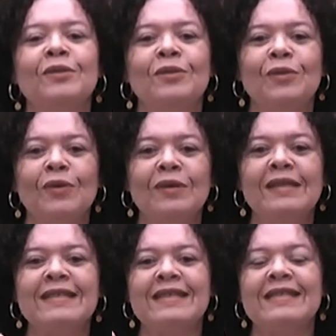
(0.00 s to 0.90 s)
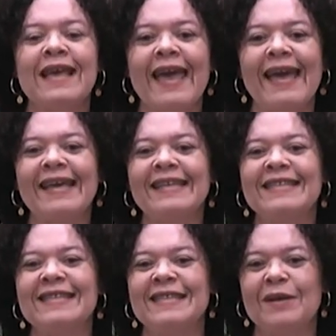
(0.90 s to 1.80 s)
Todas as
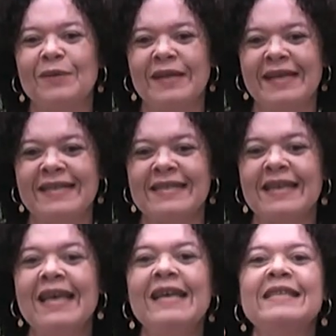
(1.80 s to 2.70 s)
regras de segurança